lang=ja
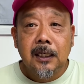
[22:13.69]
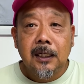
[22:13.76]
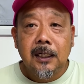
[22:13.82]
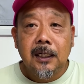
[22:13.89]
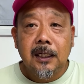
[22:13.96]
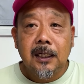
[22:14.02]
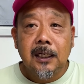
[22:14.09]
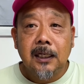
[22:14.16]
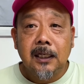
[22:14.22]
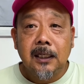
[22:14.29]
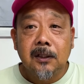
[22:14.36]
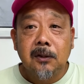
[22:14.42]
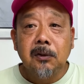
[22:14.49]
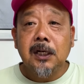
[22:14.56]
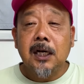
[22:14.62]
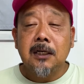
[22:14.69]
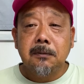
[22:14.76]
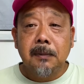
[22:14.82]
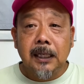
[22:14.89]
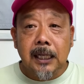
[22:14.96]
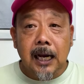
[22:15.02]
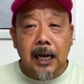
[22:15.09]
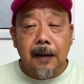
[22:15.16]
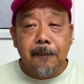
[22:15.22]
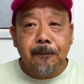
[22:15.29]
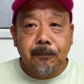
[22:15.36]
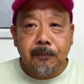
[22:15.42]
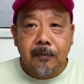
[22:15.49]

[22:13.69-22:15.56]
えー、とにかくまだ